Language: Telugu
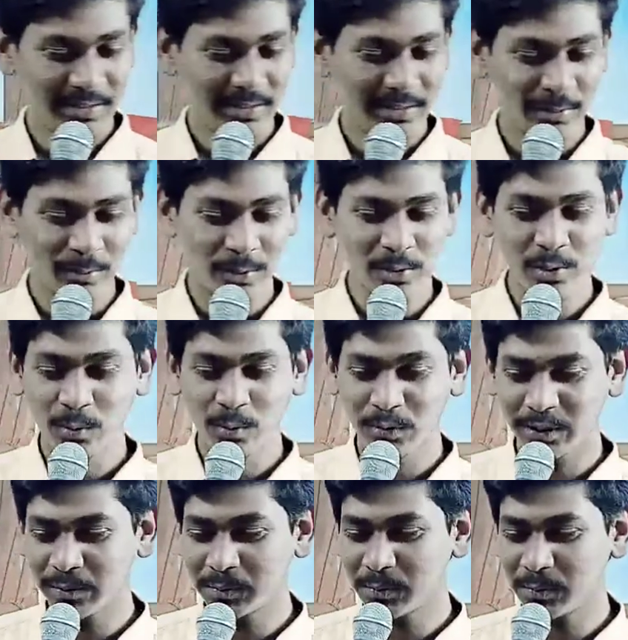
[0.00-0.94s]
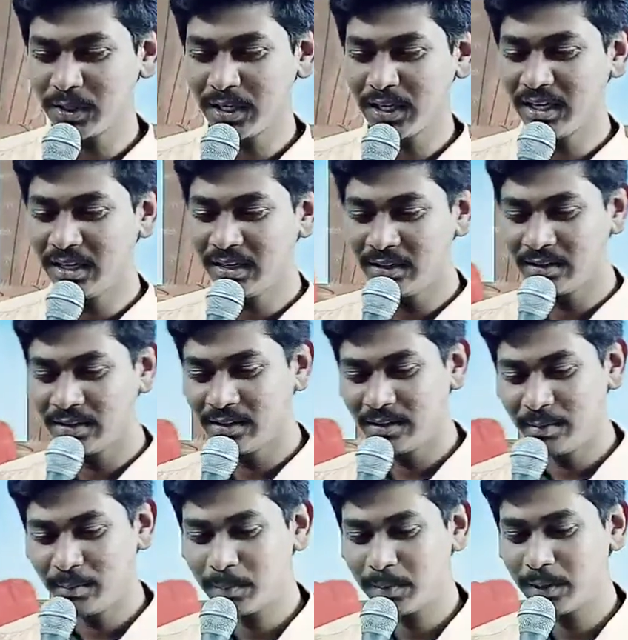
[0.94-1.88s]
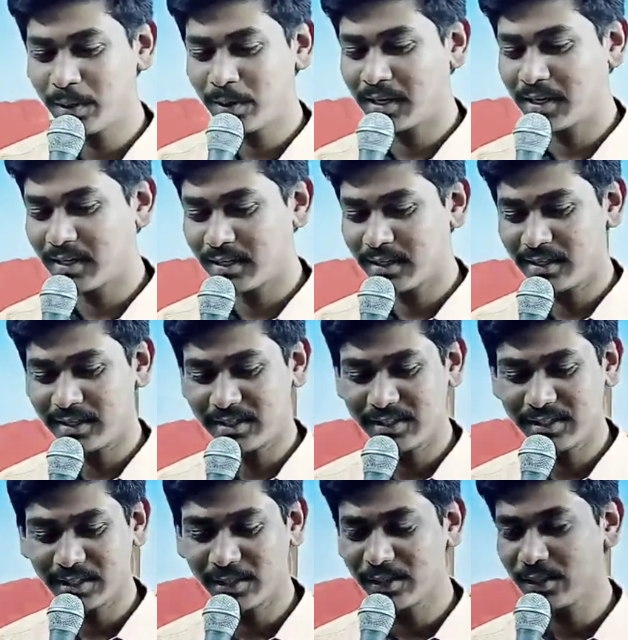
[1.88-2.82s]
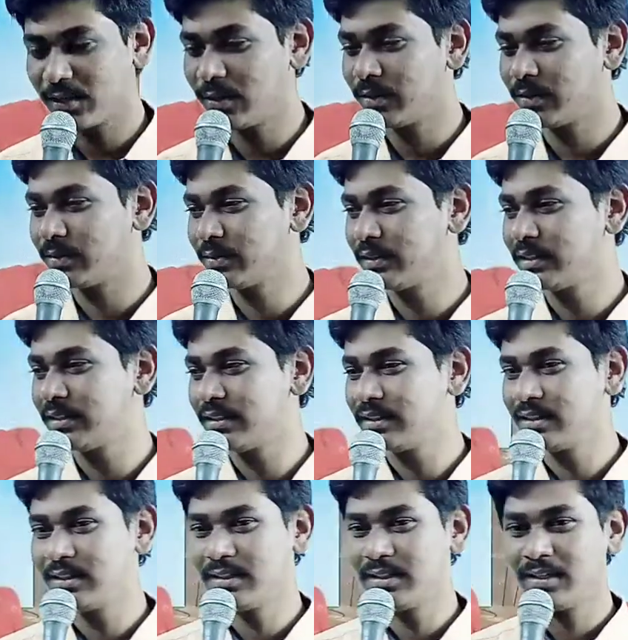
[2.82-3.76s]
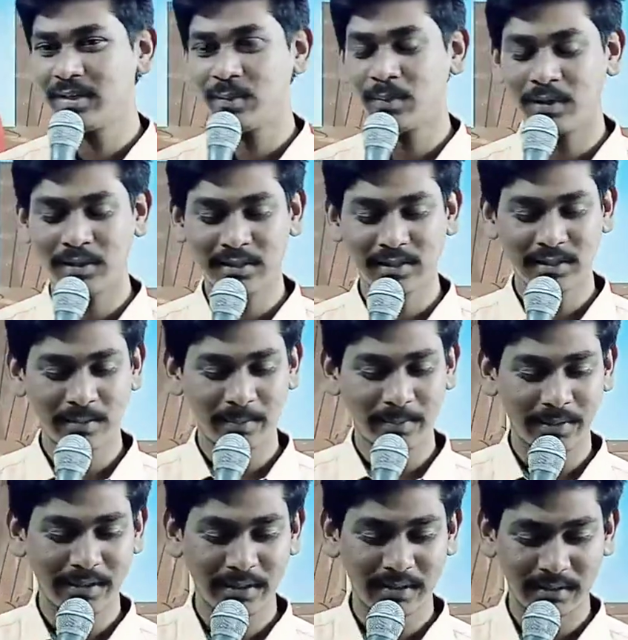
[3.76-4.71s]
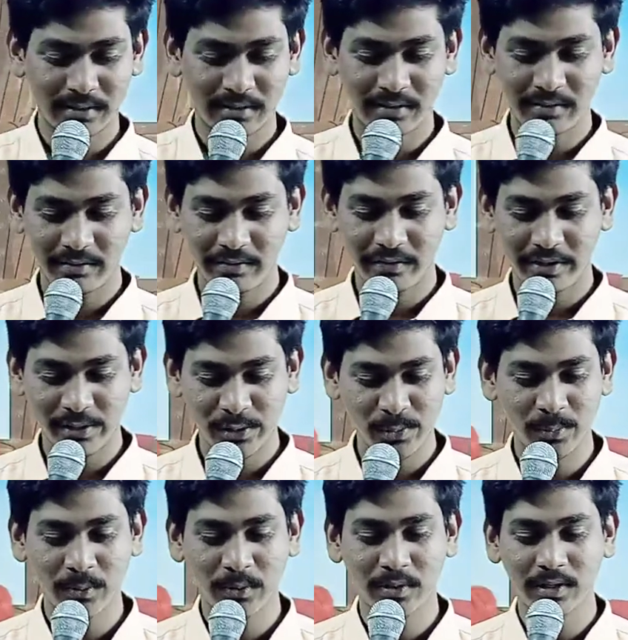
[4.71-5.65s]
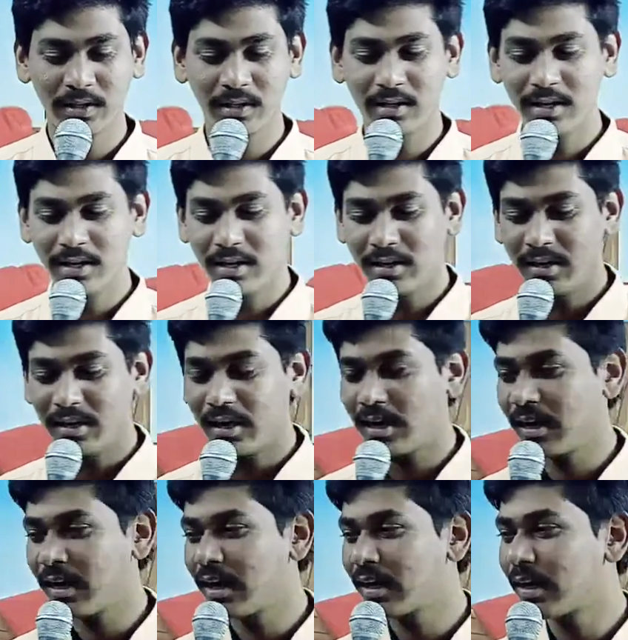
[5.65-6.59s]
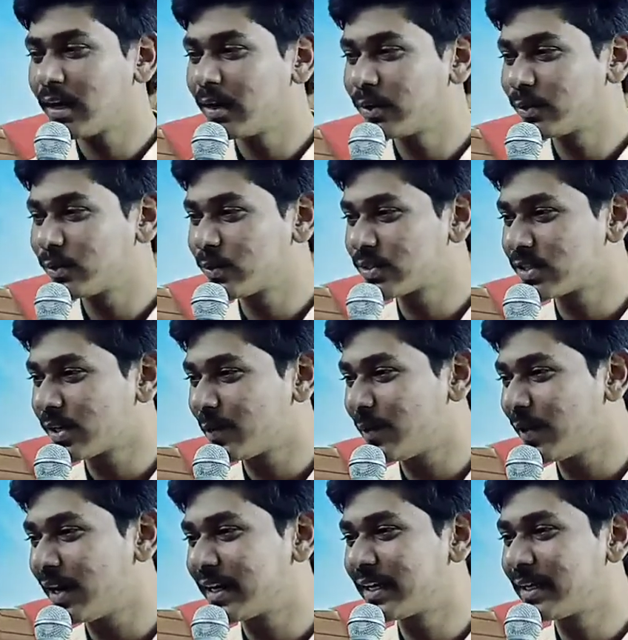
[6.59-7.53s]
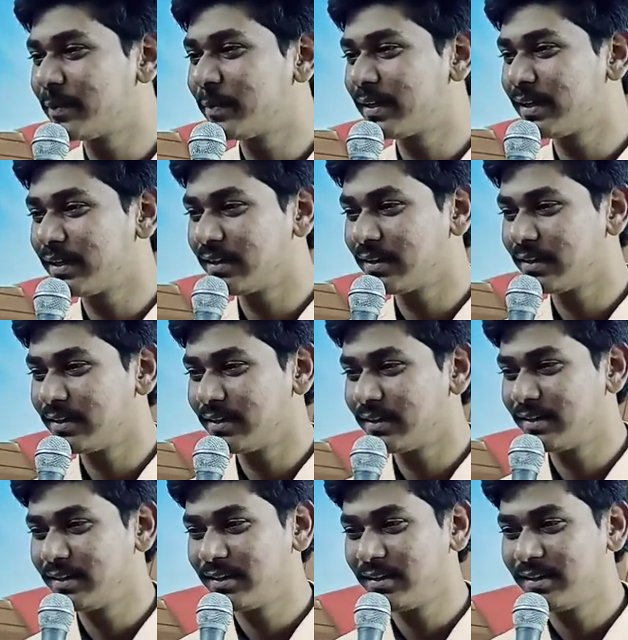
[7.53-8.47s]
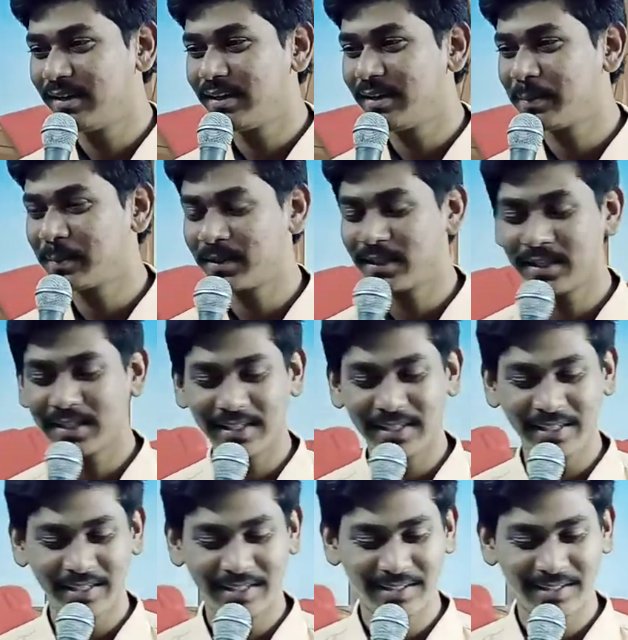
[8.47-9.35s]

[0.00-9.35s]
ఈరోజు ఉదయం నుండి మన యొక్క చర్చ్లో వాట్సాప్ అండ్ ఫేస్బుక్ అన్నాటిలో చూసిన వాక్యమే ఏమిటంటే